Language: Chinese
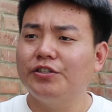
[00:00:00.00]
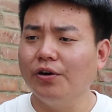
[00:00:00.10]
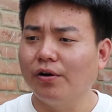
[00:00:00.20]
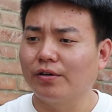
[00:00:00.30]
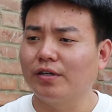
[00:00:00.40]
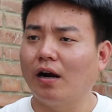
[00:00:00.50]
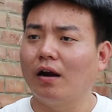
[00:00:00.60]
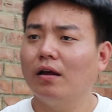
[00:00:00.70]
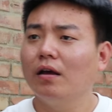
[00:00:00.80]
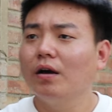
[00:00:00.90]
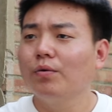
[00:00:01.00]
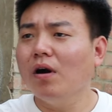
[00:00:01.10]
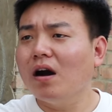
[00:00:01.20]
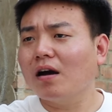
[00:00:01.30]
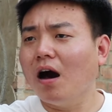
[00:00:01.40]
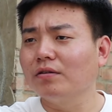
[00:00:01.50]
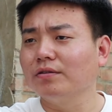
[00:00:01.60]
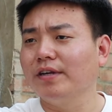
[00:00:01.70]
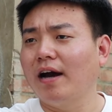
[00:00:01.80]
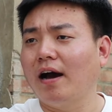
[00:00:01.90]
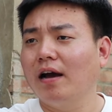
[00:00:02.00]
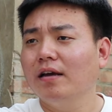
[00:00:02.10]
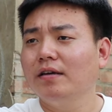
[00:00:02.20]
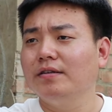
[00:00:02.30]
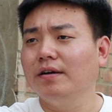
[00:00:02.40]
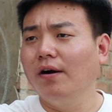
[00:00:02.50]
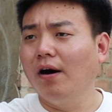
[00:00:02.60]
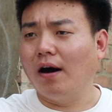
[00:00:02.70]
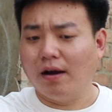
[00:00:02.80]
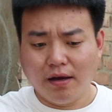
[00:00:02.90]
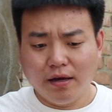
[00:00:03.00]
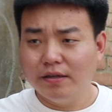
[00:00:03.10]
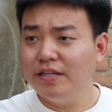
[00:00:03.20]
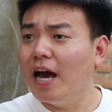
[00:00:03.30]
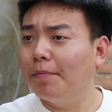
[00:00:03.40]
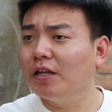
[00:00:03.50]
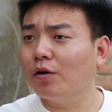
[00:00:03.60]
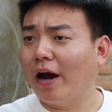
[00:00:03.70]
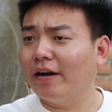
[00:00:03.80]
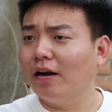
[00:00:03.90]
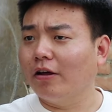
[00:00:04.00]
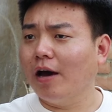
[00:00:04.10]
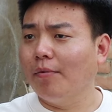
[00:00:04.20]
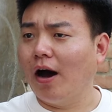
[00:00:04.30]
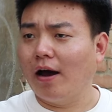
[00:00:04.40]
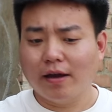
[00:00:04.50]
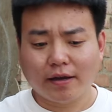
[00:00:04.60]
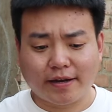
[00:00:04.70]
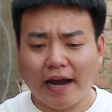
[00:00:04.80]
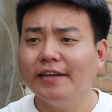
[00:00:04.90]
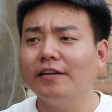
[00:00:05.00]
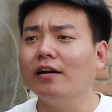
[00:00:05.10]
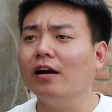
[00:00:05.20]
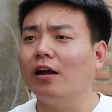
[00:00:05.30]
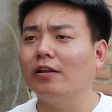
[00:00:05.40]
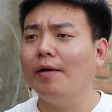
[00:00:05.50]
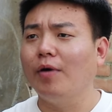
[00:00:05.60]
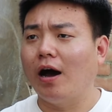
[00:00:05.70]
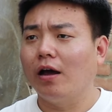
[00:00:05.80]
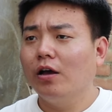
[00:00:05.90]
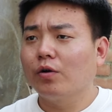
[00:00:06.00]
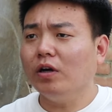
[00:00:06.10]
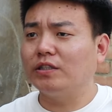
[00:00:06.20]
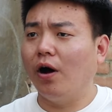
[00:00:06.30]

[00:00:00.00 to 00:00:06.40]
就是，我可告诉你啊，以后你也不能管这个老太婆，赶紧让这个老太婆给我